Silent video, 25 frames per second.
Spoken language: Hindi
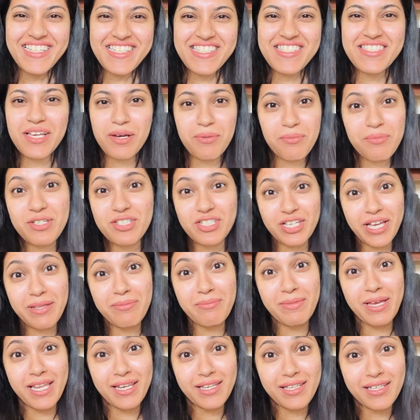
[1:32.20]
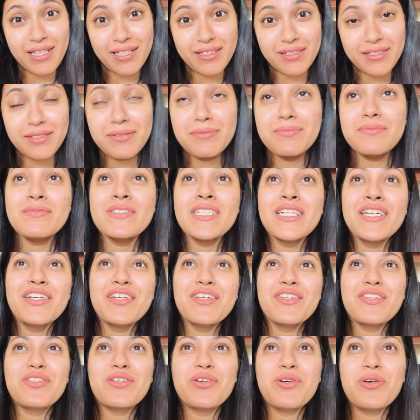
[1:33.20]
सब में शायद मैं नहीं आती
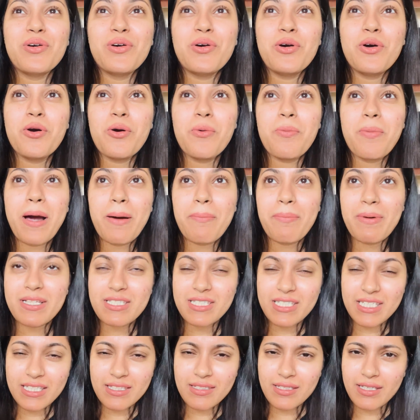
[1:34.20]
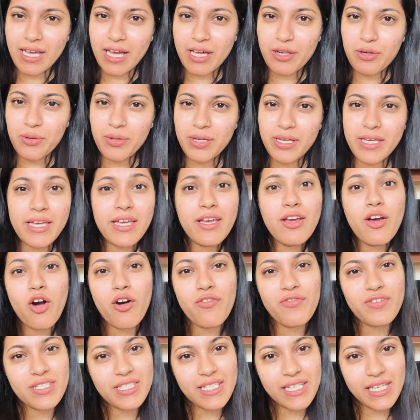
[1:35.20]
तो पापा जी तैयार हो गए हैं
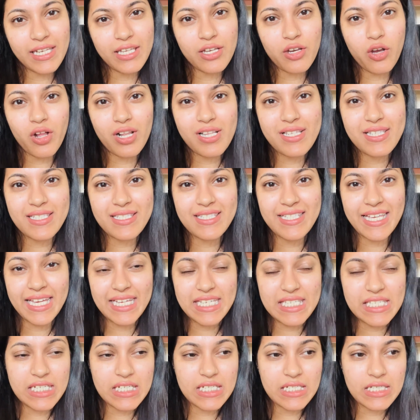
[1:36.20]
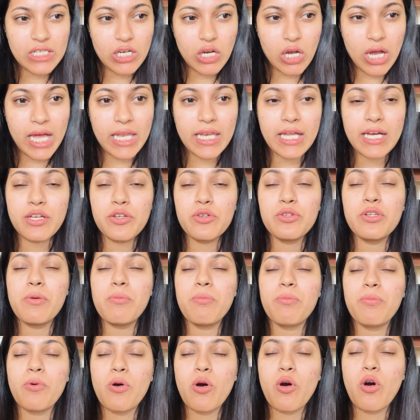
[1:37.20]
ऑफिस के लिए ऑल सेट हालांकि उन्हें
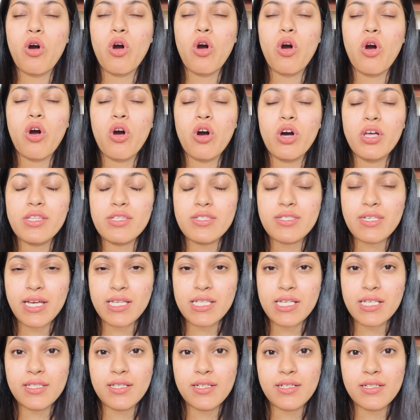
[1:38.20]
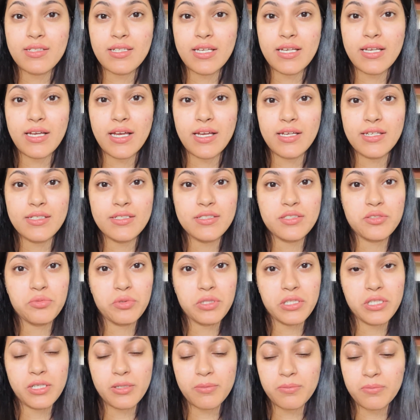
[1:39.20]
बहुत ज़्यादा दर्द है गाइज
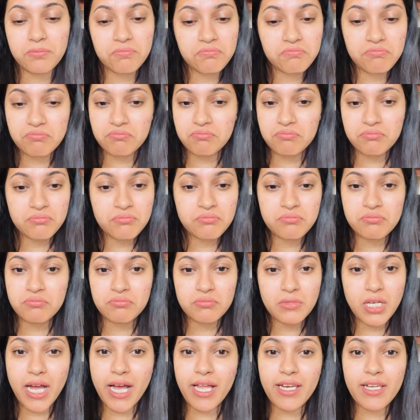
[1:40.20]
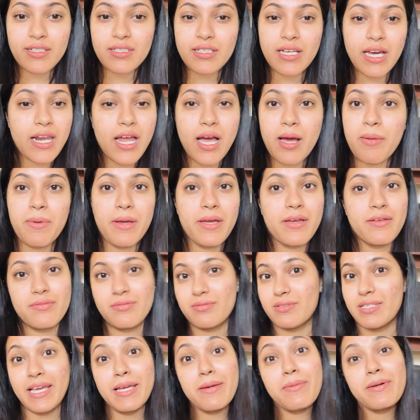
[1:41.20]
मतलब हालत ख़राब है
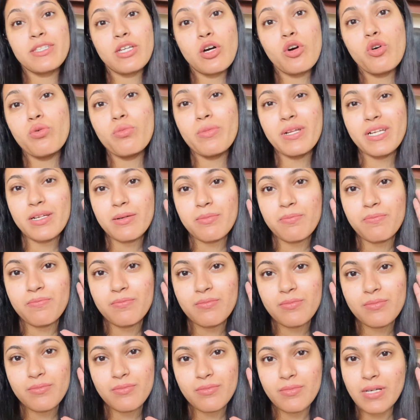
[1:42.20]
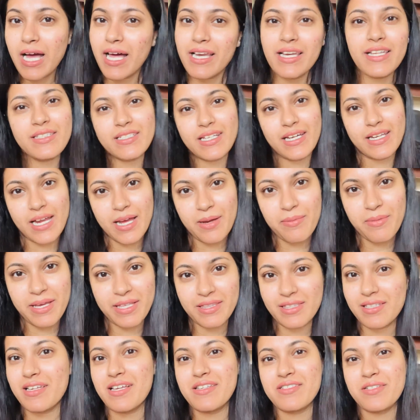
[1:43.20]
सही बताऊ मतलब हालत ख़राब है
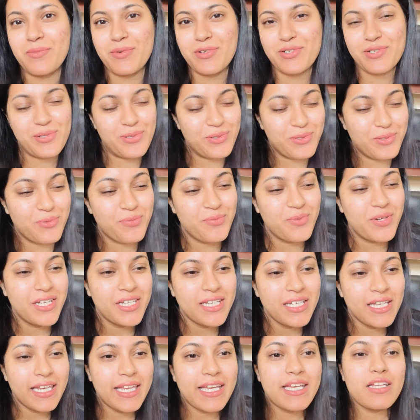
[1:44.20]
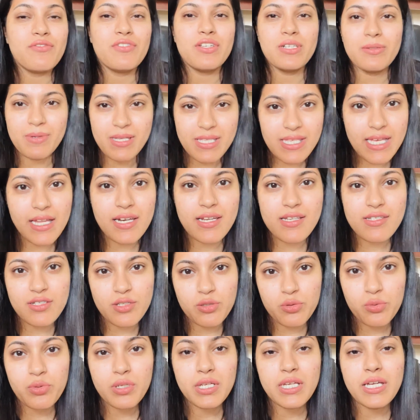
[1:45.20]
इतना समझ लो तुम लेकिन फिर भी जाना
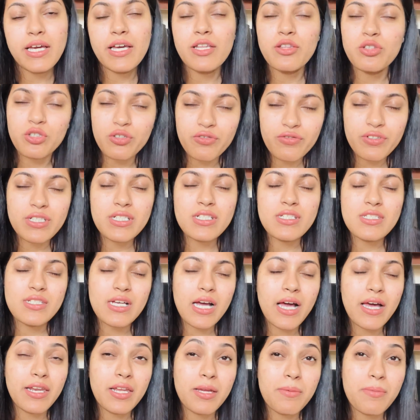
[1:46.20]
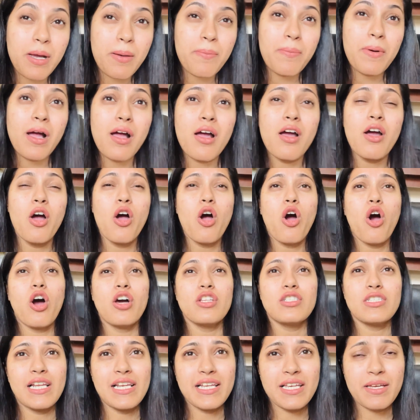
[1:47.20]
ज़रूरी है तो फिर जा रहे हैं पापा और
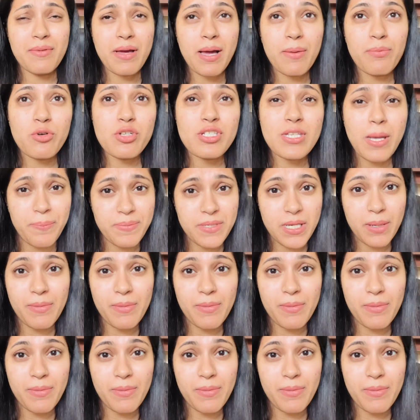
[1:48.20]
चल के मैं आपको सबसे